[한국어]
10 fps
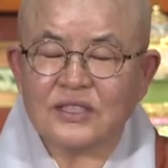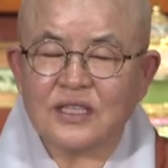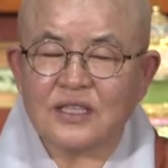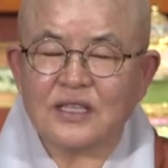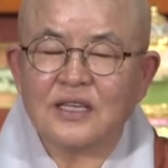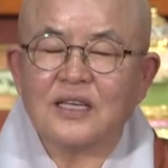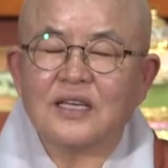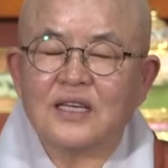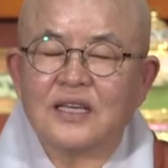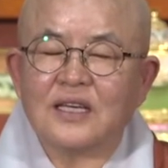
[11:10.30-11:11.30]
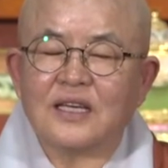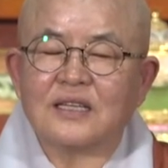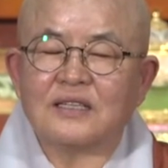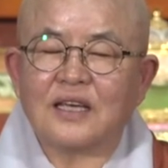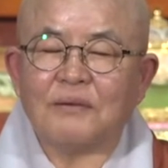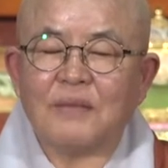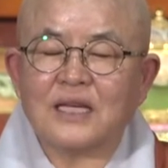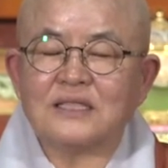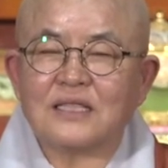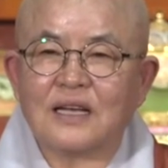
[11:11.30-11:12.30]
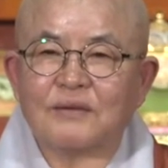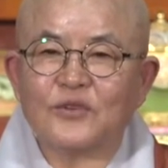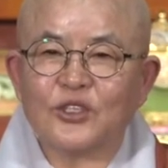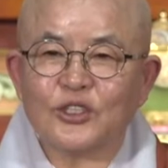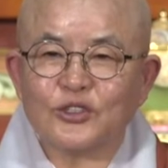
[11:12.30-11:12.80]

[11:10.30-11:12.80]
이제 에, 그렇게 많은 사람들을